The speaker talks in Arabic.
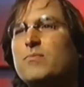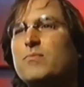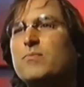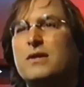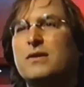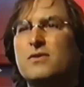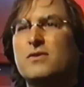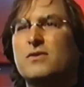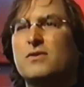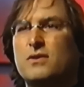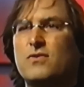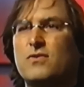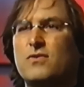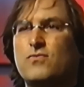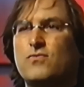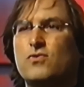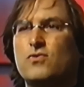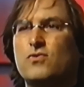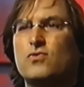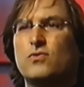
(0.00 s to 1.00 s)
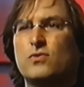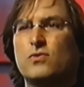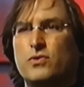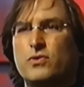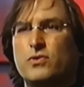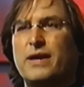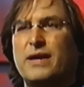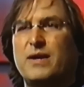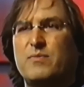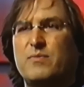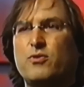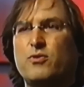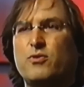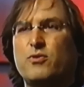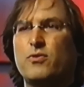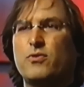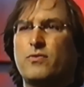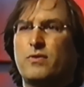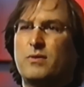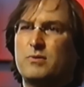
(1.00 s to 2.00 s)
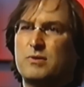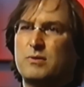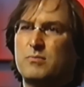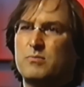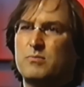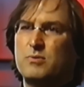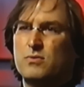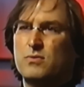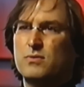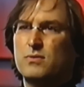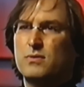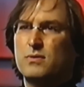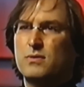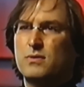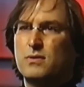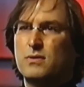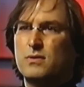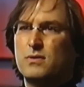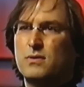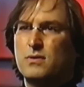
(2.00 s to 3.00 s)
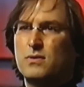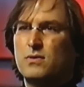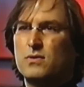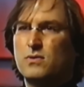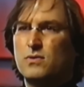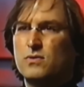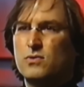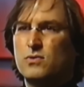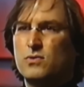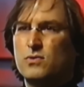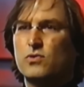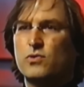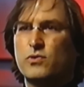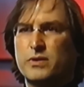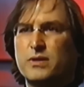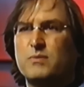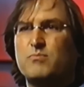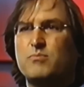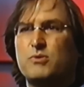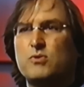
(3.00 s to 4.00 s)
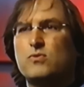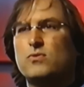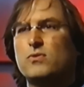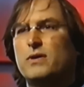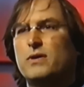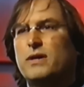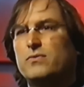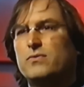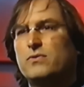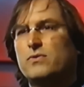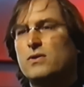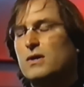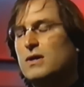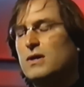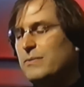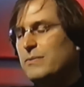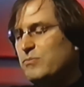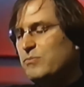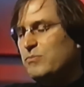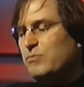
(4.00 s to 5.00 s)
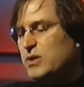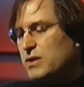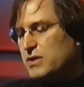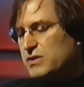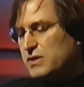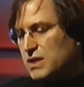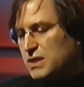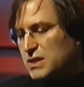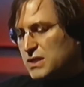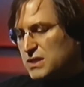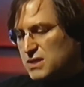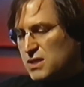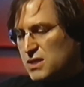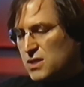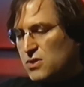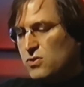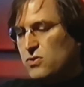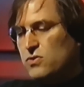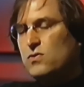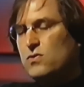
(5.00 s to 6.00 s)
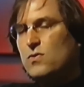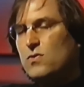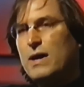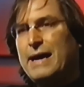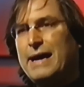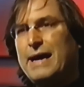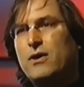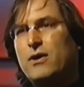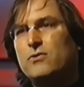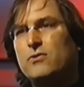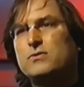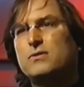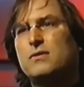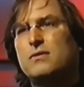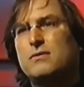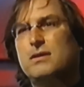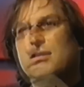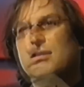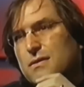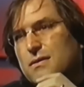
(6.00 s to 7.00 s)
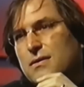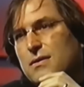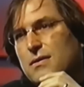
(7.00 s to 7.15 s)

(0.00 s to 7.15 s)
Everybody in this country should learn how to program a computer. Should learn a computer language because it teaches you how to think.